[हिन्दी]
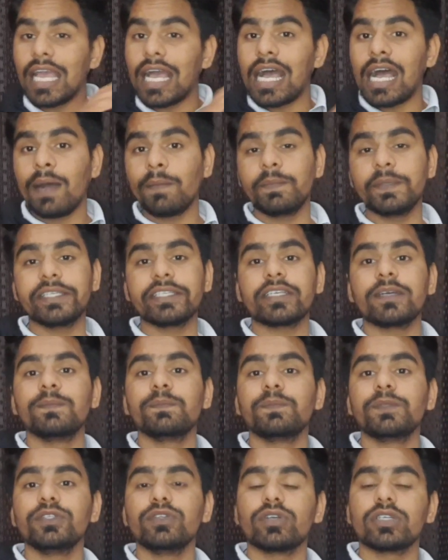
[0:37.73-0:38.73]
क्या आप इन
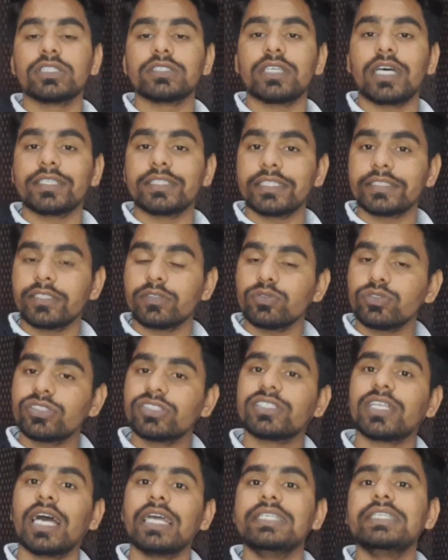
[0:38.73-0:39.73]
कंपनियों के साथ ऐसा
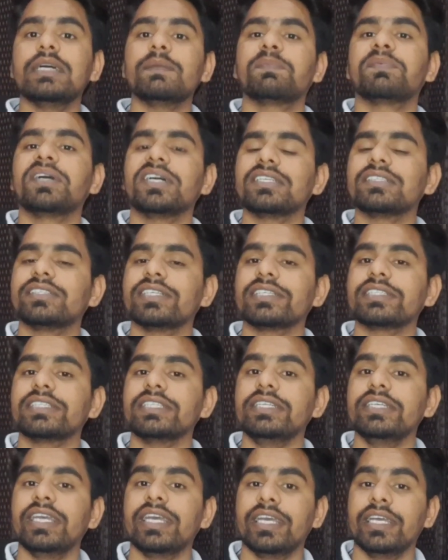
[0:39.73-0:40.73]
कुछ टाइप कर
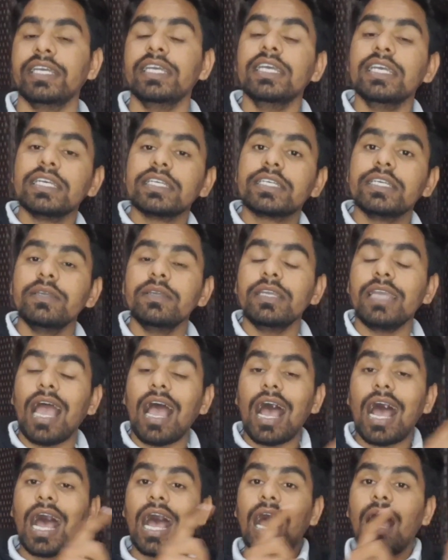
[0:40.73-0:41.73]
सकते हैं कि
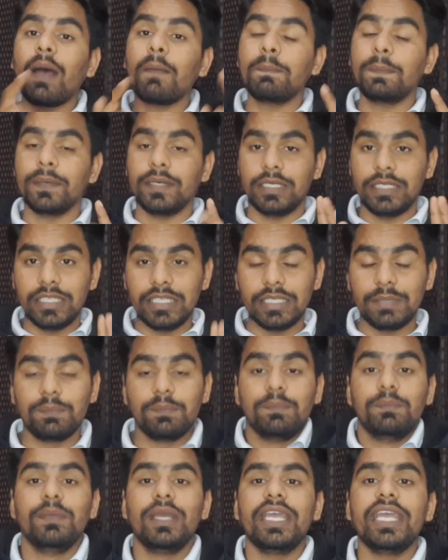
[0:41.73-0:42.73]
आप
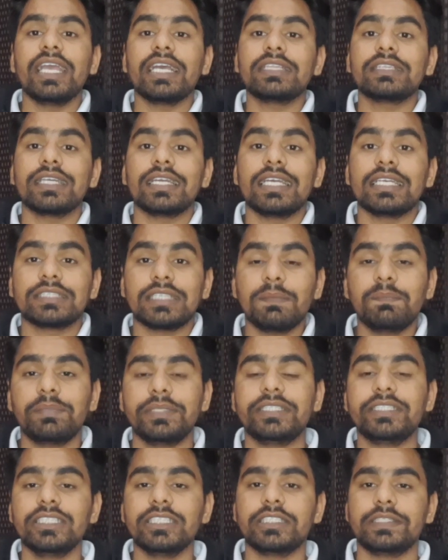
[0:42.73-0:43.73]
एक तरह से
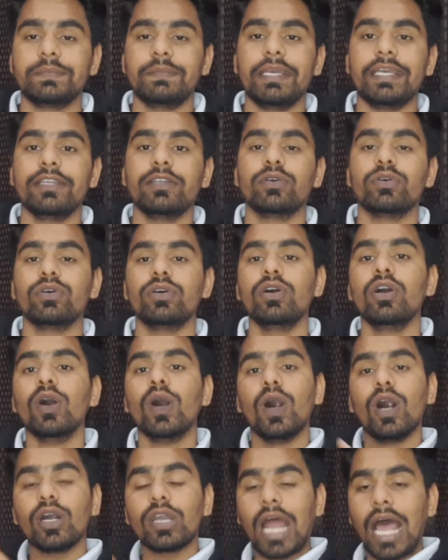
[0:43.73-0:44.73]
बिजनेसमैन हो
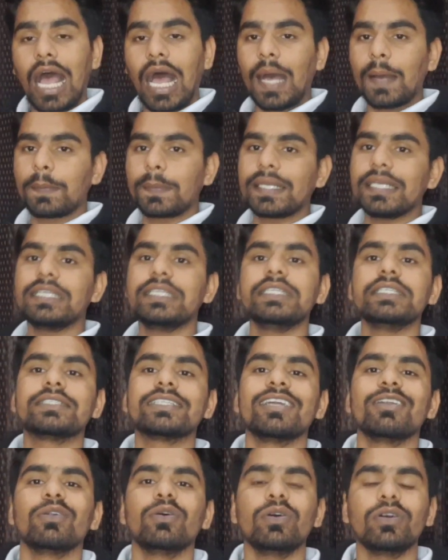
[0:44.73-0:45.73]
और आपके
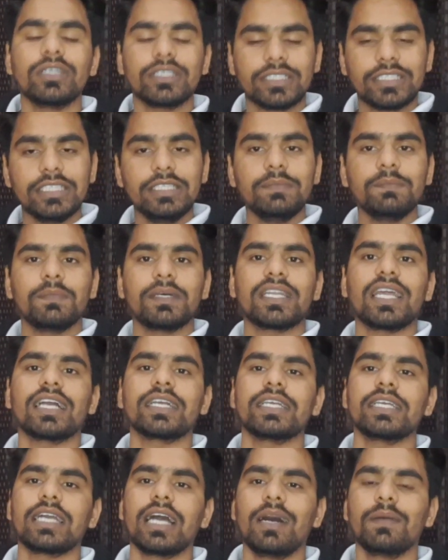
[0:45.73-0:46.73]
नीचे लोग टीम बना
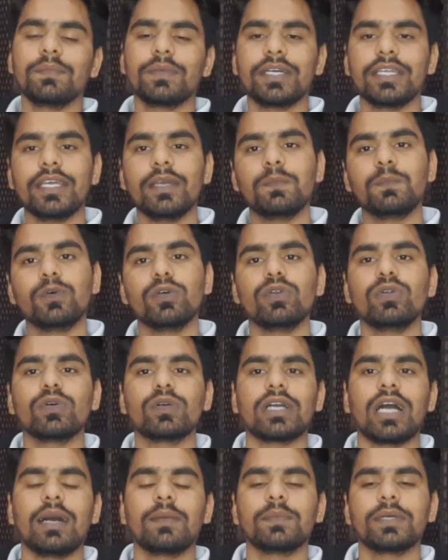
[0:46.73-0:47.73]
के काम करें वो
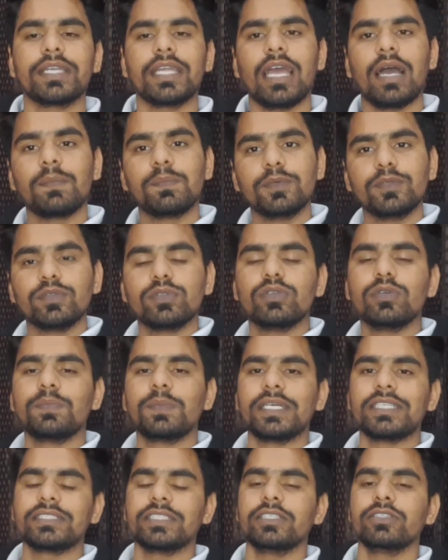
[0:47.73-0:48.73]
लोग काम करें आप उनको
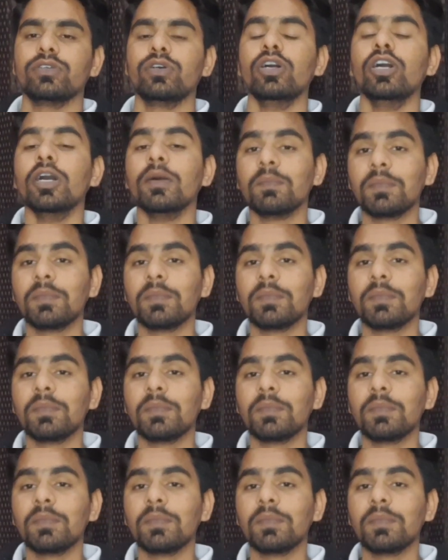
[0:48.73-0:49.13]
पैसे दो